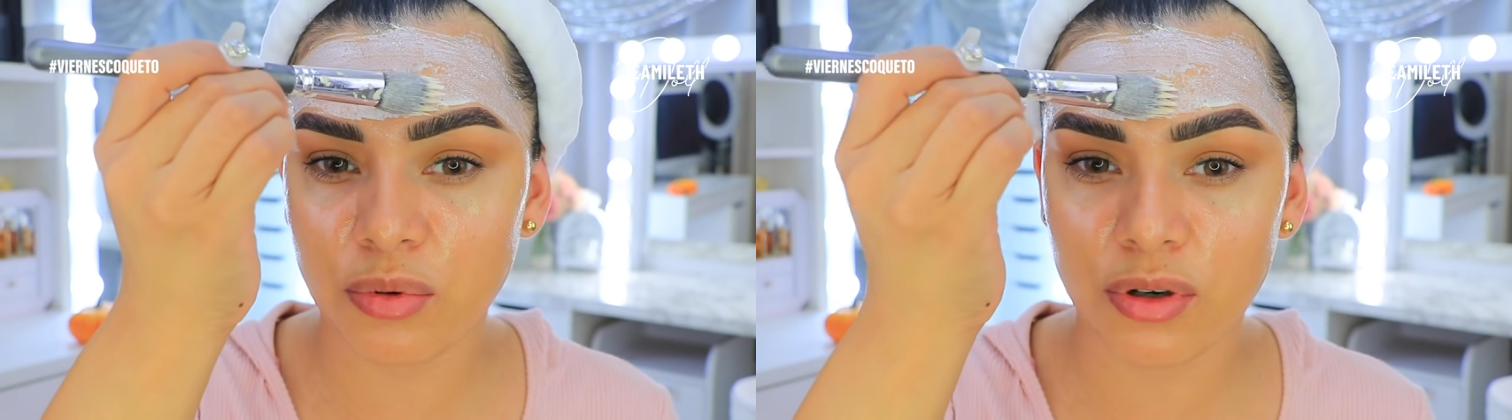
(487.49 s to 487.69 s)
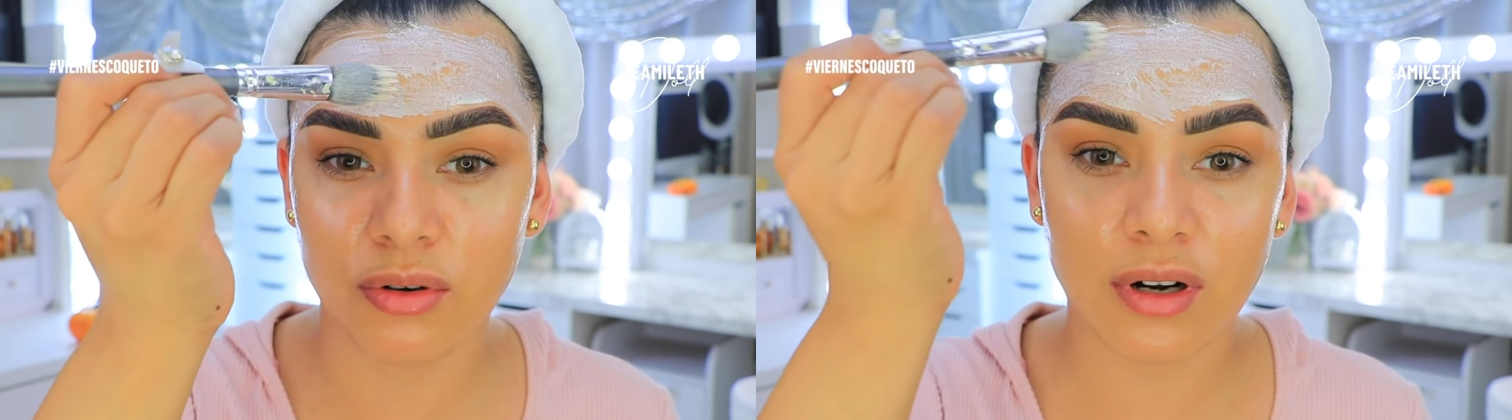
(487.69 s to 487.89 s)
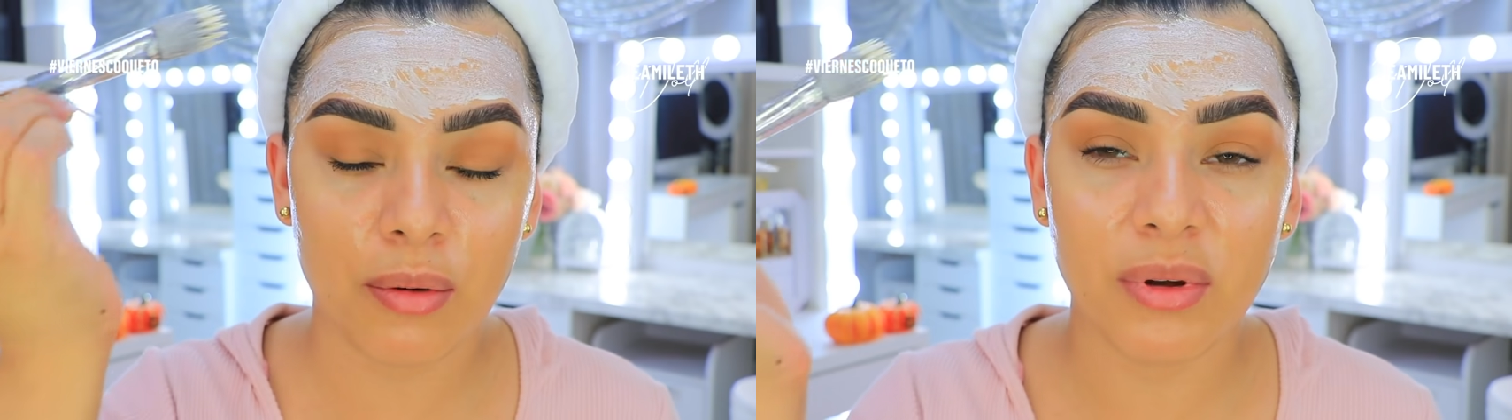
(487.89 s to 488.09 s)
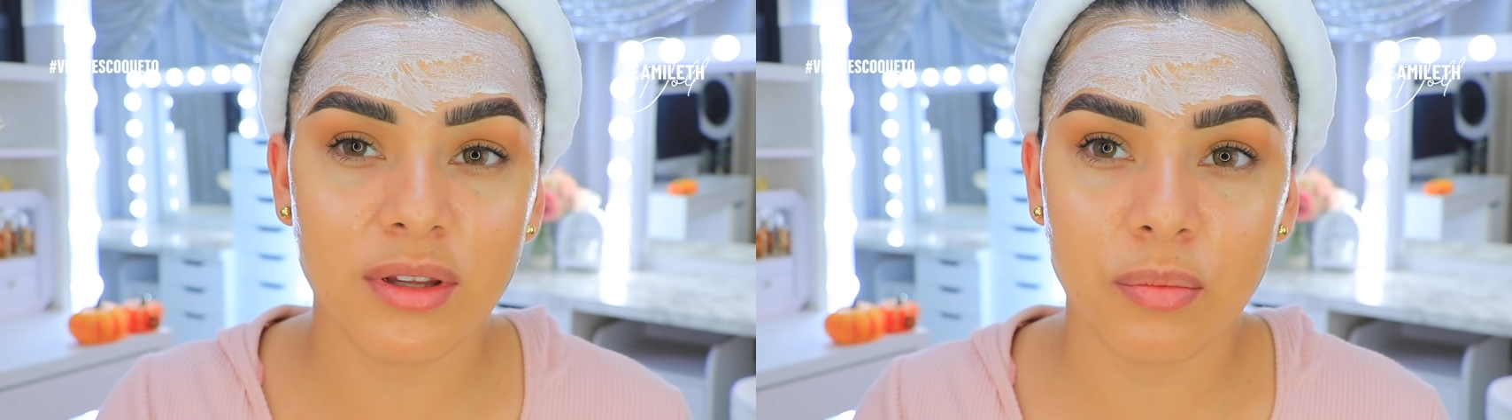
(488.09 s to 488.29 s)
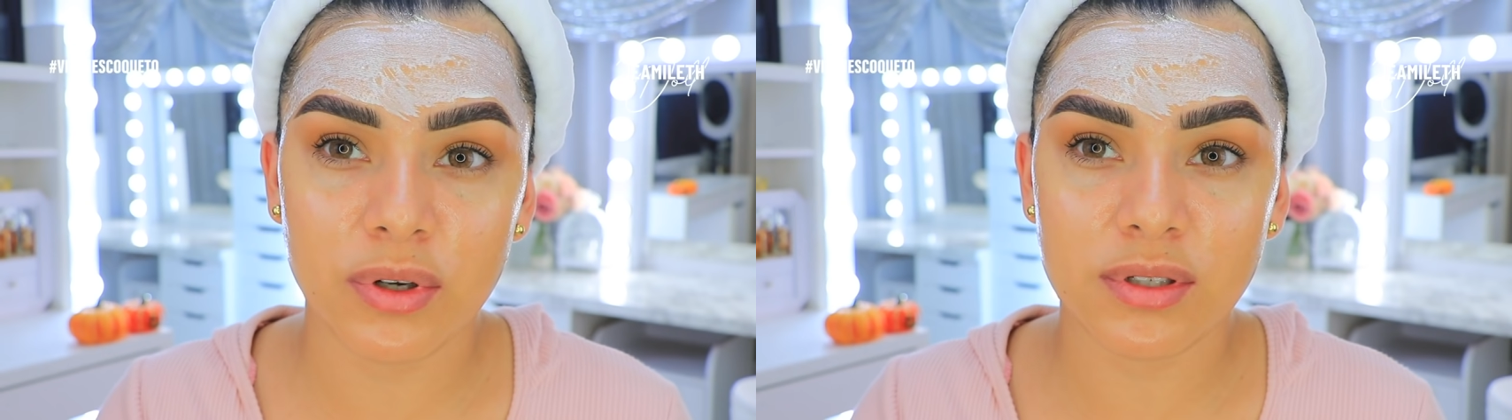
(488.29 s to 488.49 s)
Pero
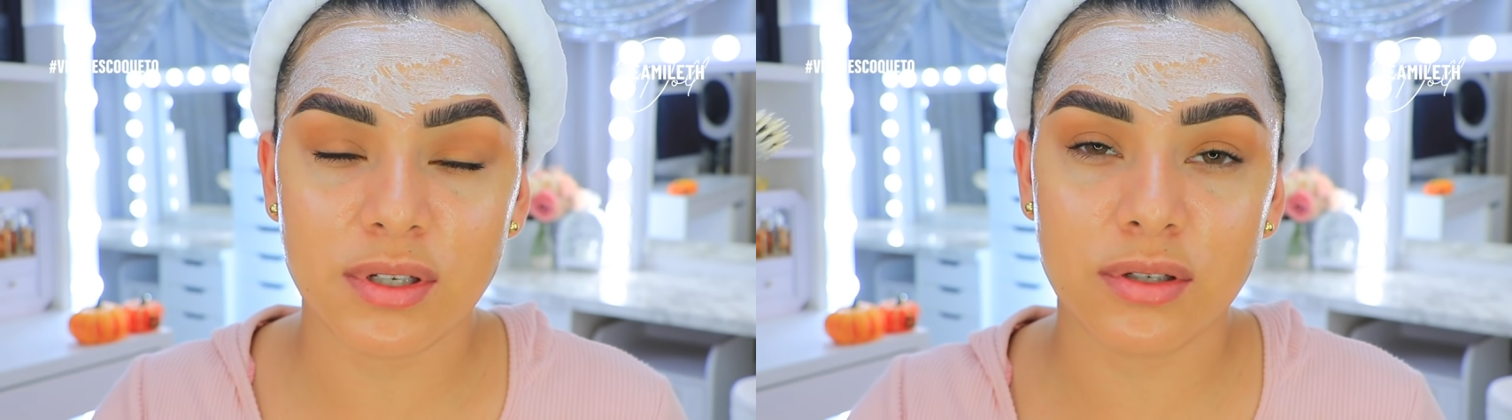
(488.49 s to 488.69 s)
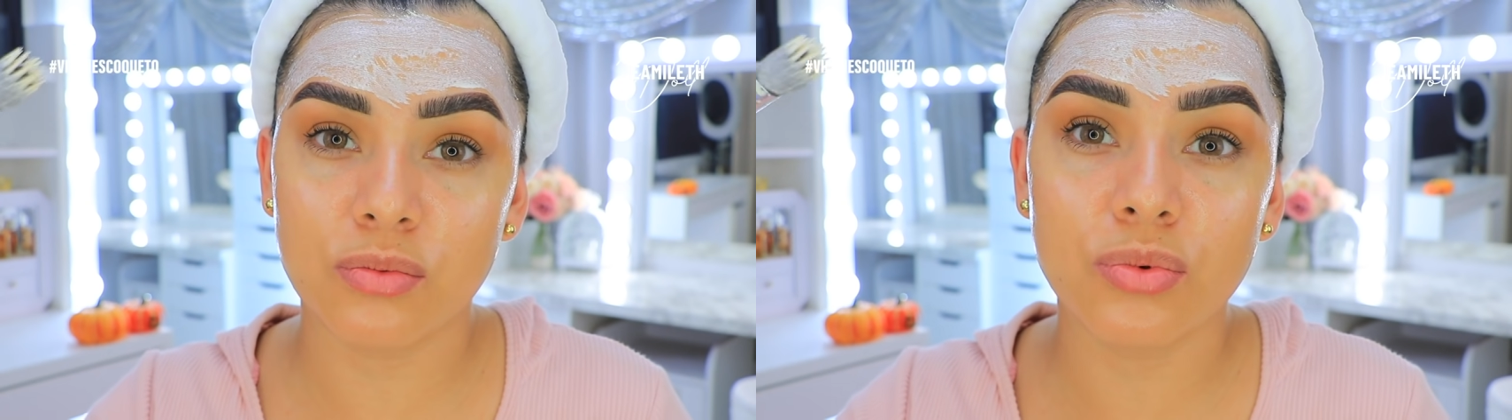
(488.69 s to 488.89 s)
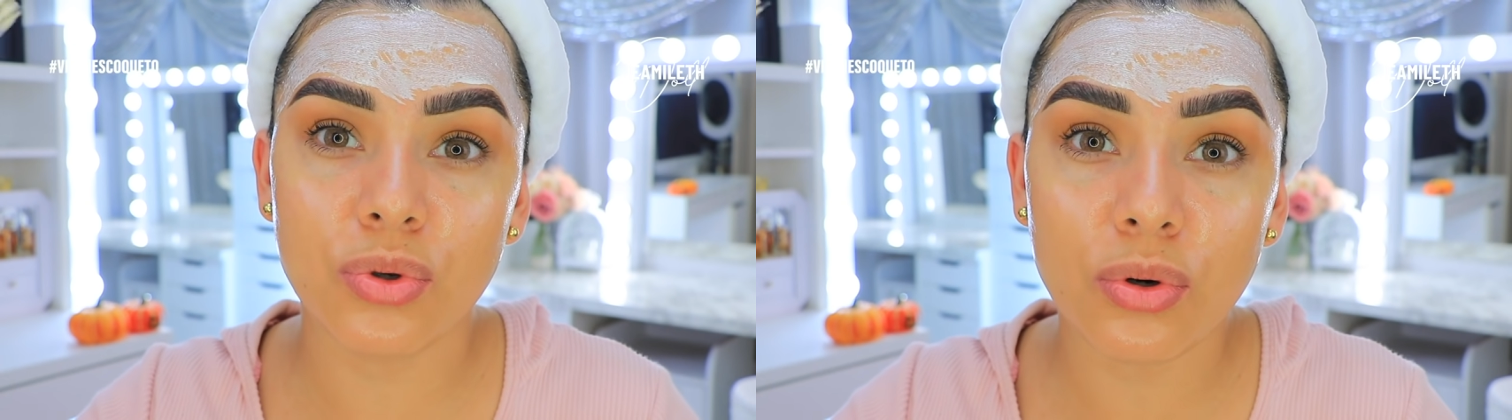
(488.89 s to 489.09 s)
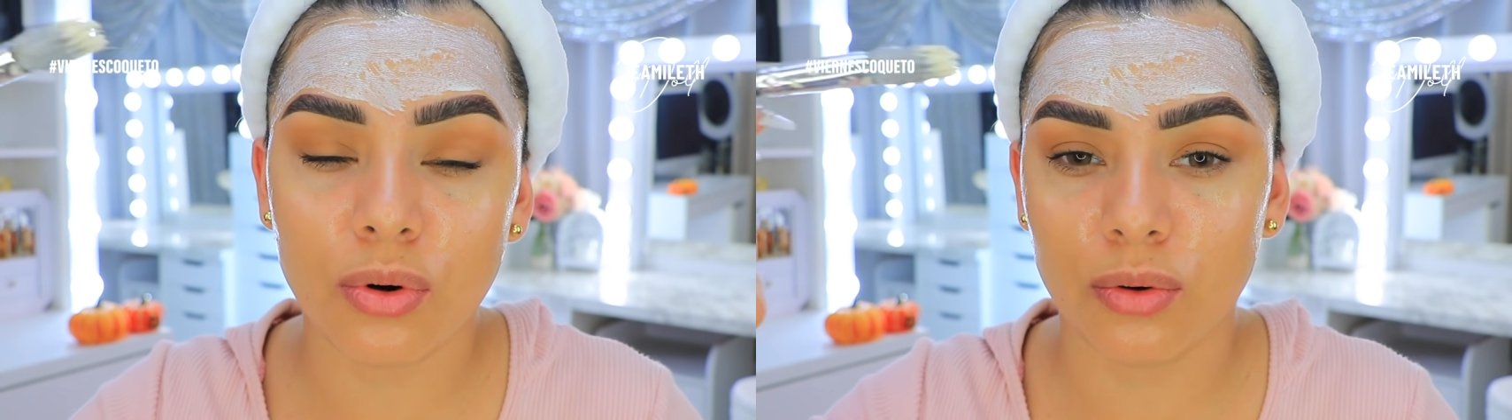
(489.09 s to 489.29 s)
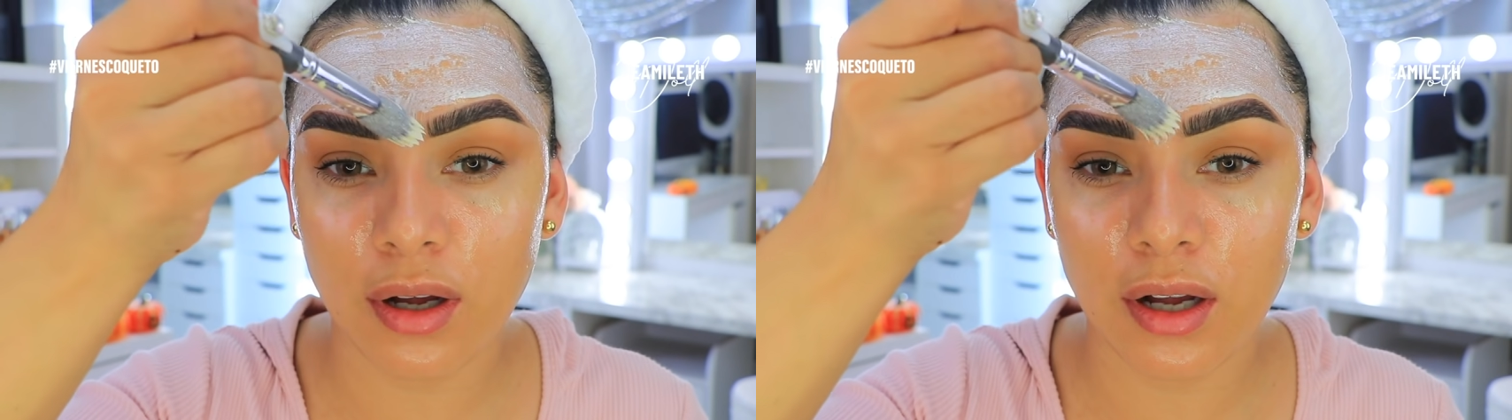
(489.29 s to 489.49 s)
realmente pues es un
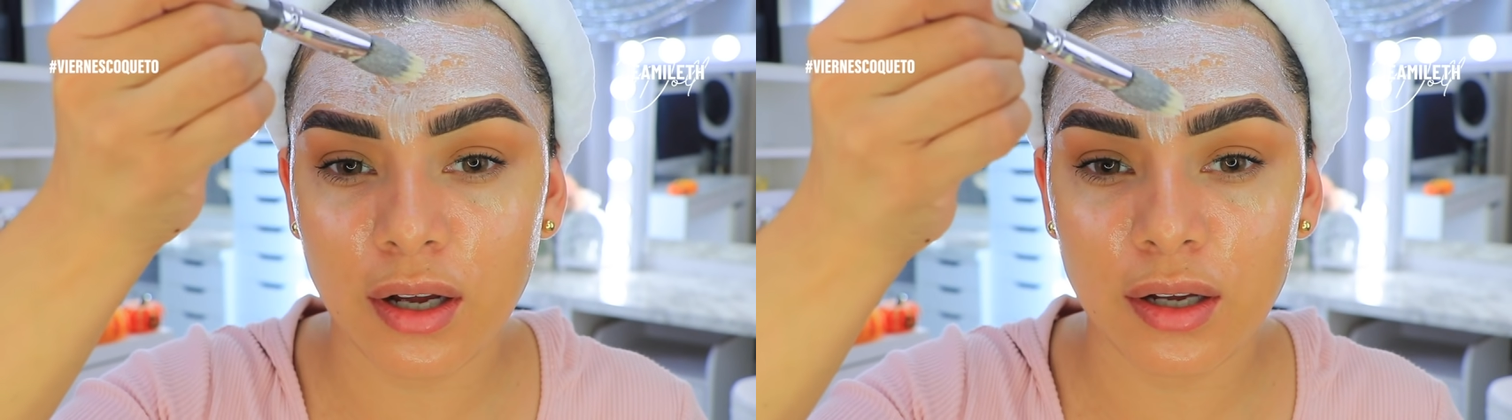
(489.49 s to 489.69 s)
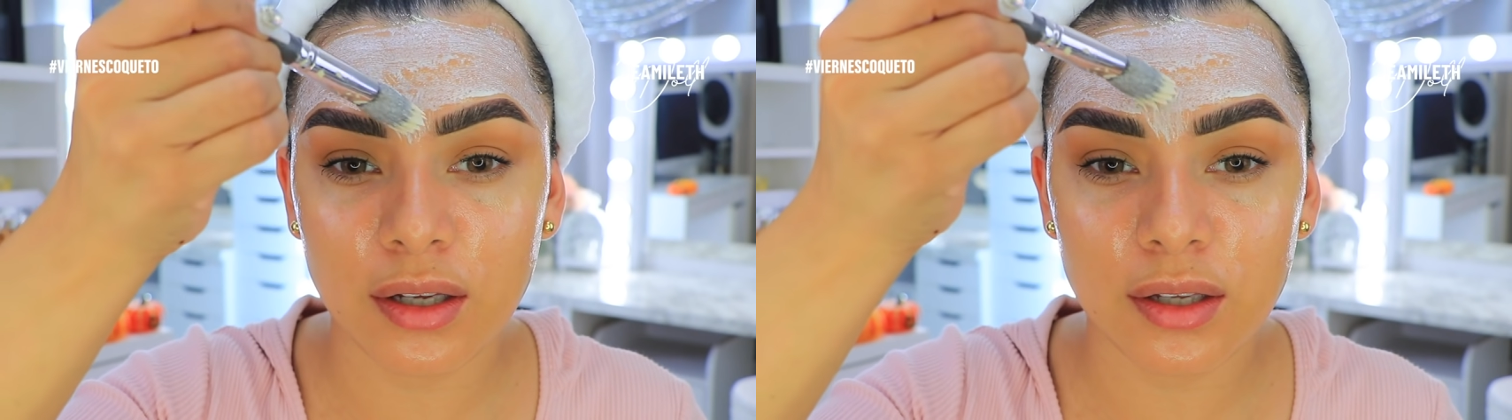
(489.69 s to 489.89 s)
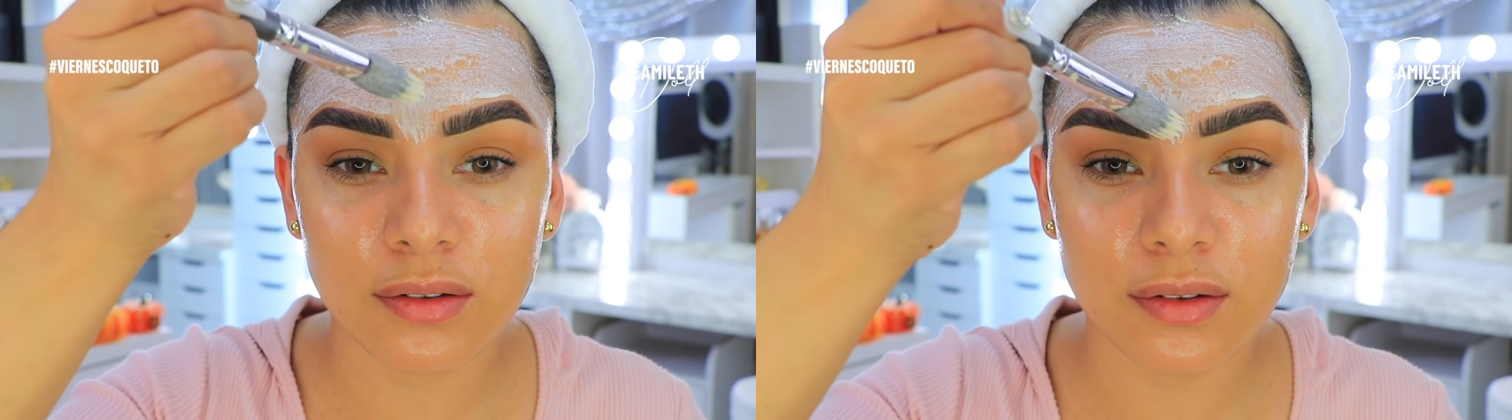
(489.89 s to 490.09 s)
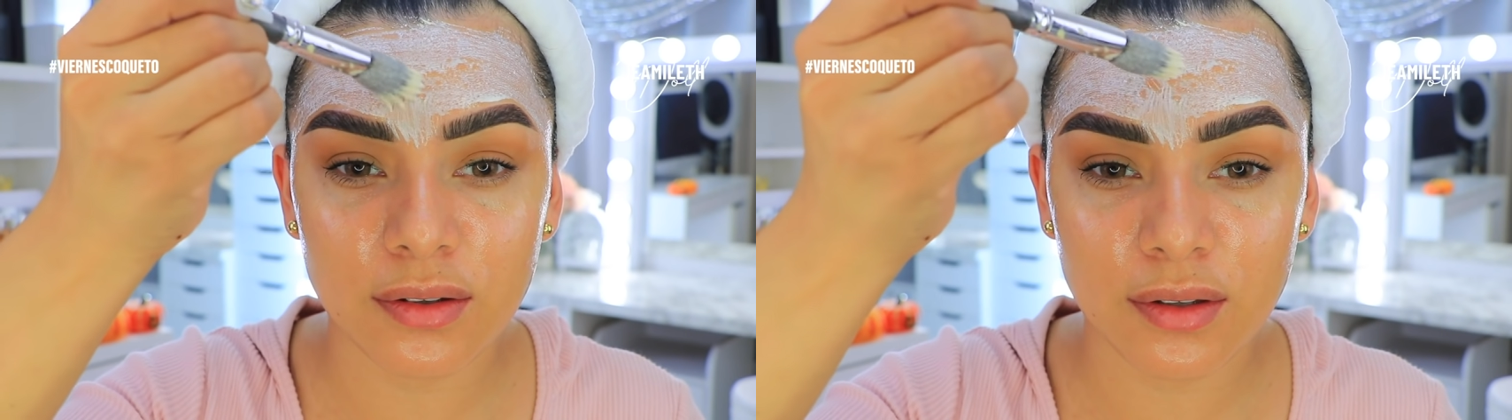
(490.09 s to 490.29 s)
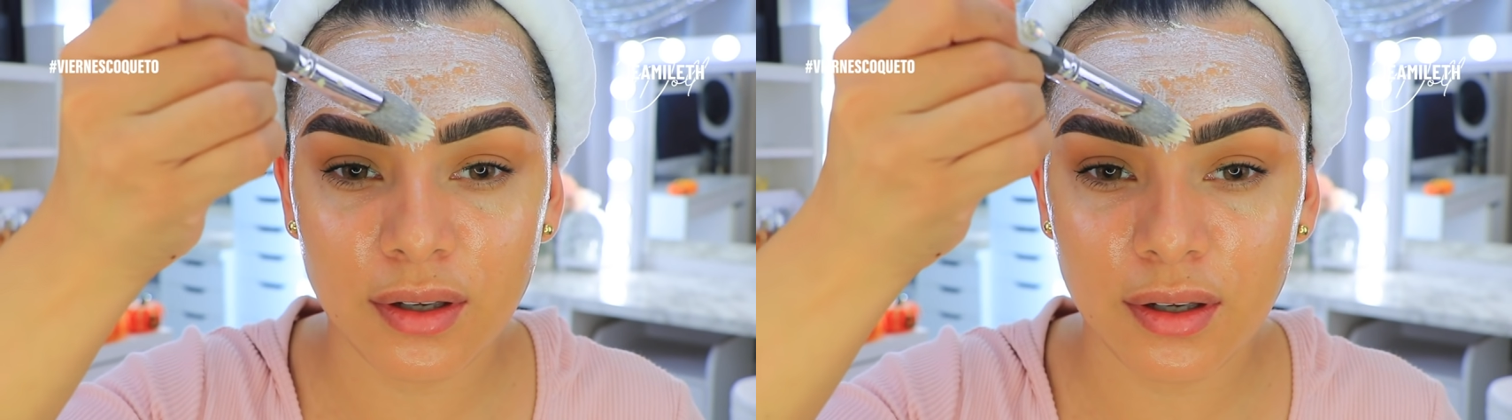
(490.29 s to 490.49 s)
truco. Ahí
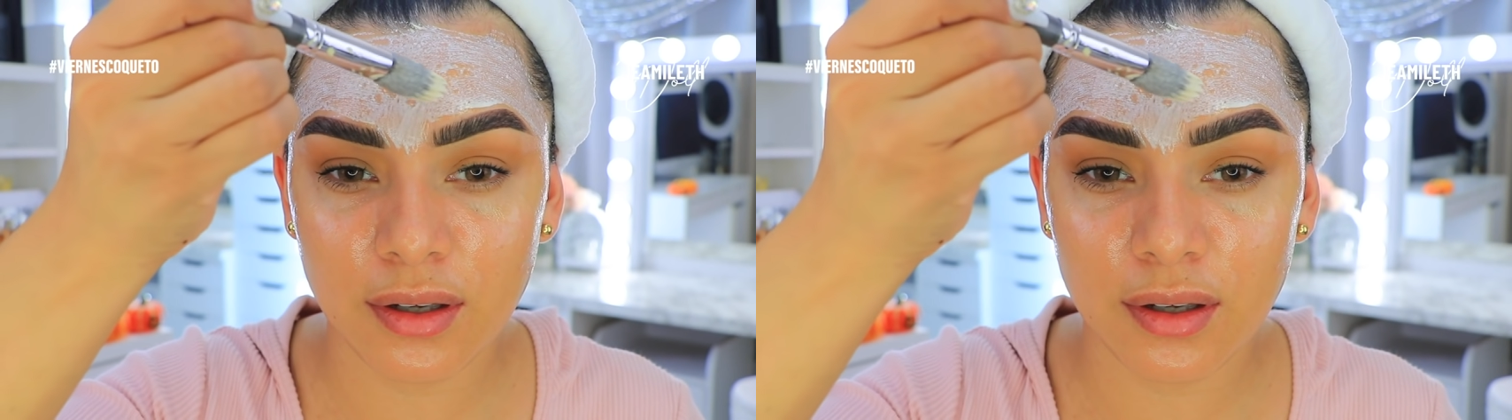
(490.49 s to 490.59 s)
está.